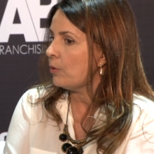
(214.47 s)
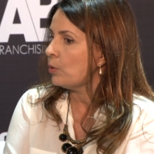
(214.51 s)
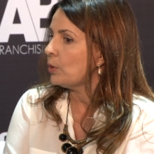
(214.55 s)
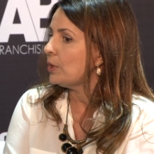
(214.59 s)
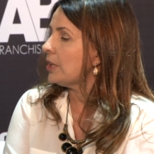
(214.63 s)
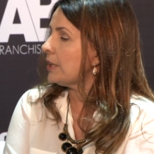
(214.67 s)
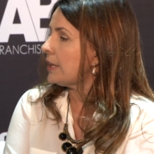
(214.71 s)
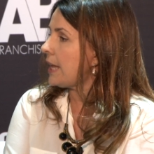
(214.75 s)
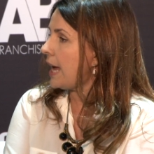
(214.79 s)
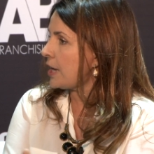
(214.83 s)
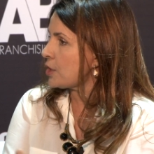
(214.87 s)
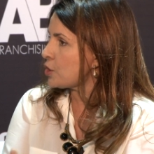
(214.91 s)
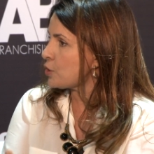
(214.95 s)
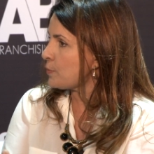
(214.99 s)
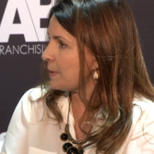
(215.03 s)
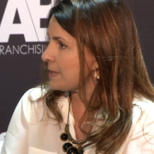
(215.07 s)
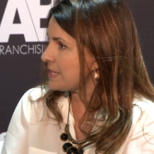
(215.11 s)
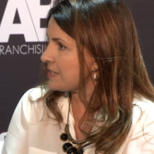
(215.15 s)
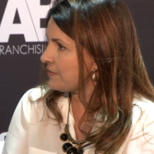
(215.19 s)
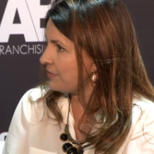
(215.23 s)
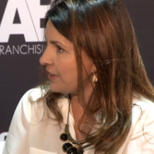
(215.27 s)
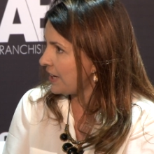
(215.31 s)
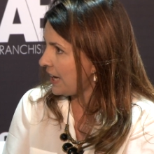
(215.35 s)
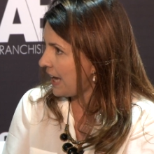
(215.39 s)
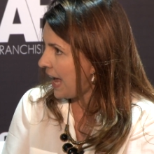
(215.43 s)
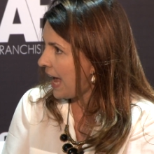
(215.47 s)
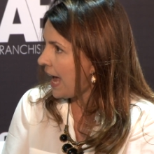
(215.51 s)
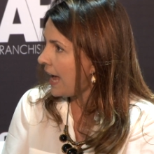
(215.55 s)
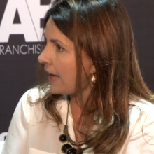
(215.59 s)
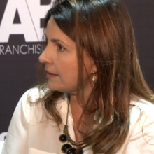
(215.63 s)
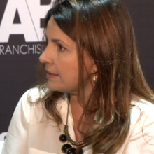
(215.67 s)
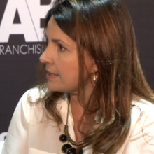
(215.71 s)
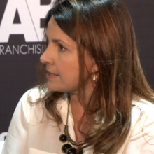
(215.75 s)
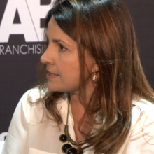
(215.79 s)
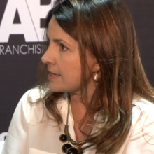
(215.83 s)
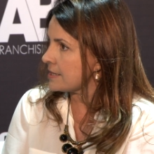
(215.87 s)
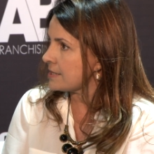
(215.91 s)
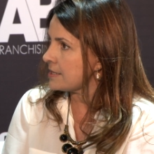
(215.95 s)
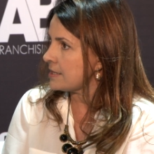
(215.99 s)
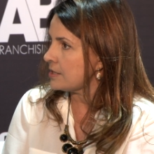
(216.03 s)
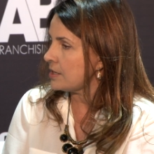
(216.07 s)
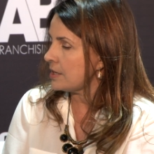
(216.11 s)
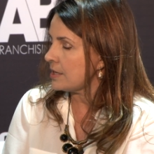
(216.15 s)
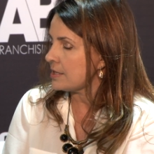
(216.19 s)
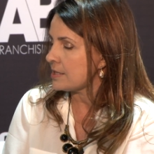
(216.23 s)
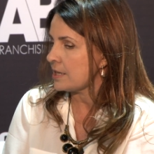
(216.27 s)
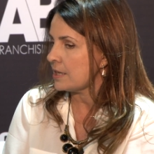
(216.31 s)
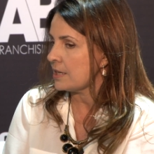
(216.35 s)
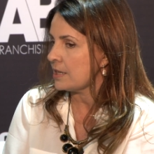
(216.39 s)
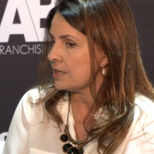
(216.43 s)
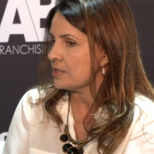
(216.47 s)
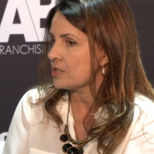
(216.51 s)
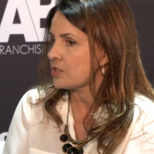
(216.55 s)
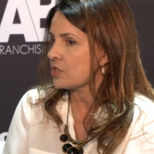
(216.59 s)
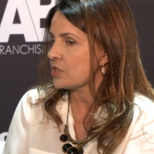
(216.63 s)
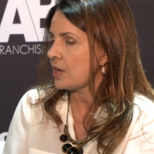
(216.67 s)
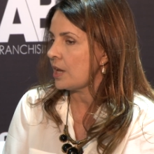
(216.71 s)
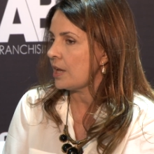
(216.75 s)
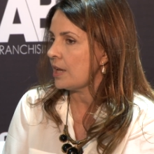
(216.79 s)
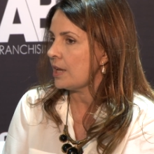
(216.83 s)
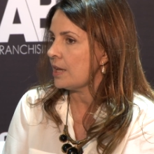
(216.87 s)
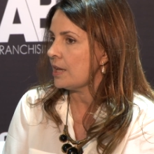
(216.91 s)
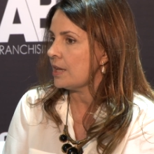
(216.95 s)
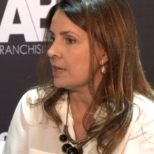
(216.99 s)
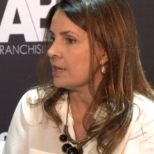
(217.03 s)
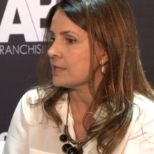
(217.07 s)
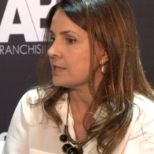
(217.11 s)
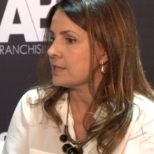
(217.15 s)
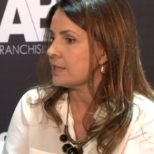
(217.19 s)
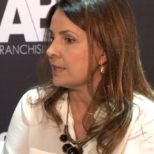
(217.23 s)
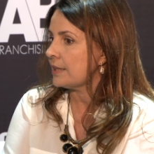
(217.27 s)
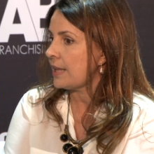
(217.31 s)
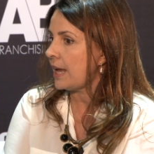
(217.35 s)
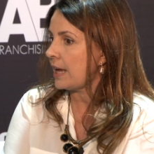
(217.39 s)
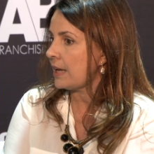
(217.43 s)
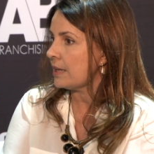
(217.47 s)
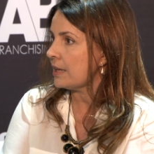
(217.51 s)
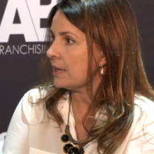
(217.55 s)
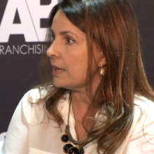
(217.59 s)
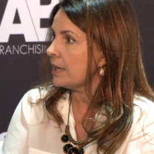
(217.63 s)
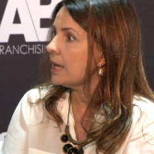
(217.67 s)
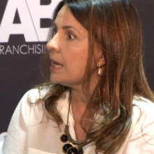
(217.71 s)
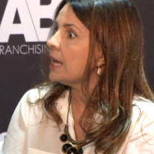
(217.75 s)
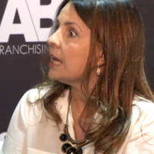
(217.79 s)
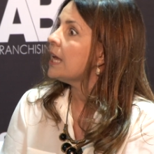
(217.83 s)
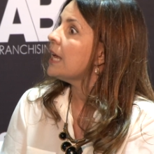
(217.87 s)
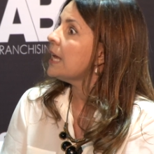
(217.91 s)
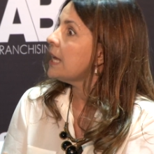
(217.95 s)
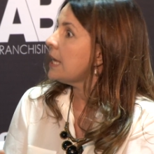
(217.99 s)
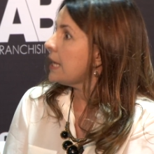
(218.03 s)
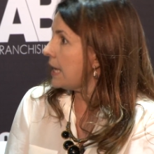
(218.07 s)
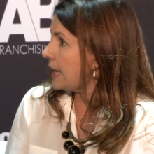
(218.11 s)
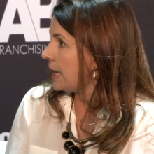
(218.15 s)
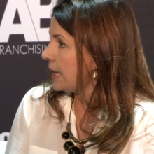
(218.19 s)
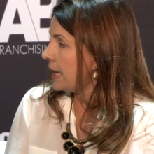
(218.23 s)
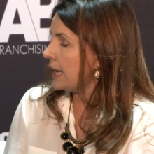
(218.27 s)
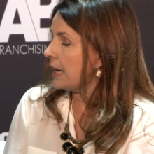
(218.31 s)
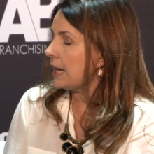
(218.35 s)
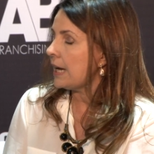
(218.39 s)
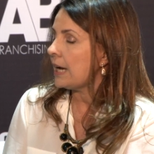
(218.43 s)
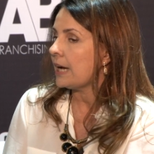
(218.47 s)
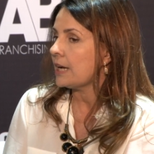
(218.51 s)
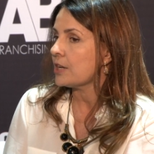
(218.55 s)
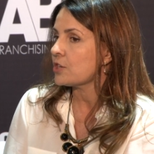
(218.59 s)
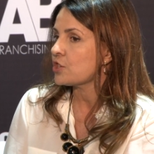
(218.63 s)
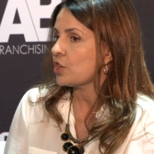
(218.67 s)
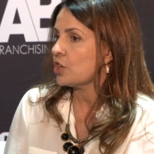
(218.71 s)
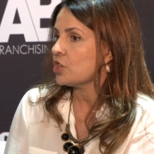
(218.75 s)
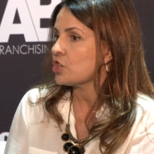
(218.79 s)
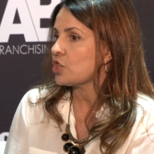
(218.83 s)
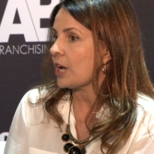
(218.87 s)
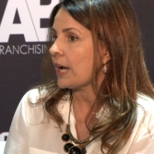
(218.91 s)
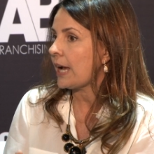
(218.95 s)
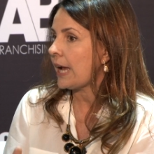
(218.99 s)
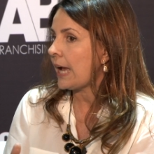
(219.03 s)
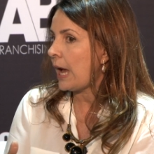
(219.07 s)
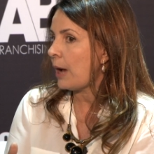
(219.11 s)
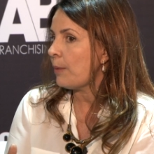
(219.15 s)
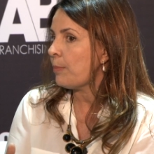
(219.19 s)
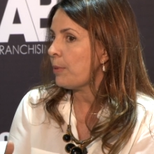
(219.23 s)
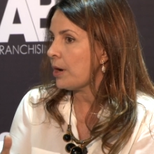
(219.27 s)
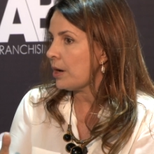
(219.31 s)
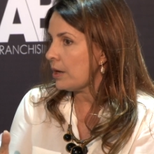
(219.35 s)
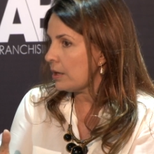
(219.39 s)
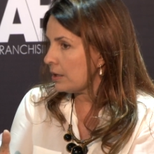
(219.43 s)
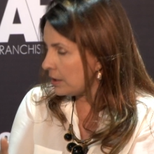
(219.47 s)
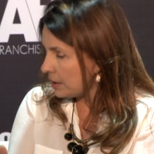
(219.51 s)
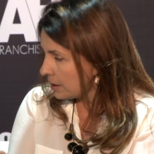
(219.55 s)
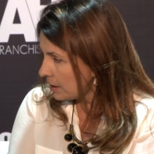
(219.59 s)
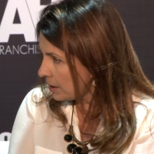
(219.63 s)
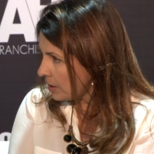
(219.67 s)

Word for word: unidades pacificadas, essas, essas é, cidades, comunidades, é, né? a gente acaba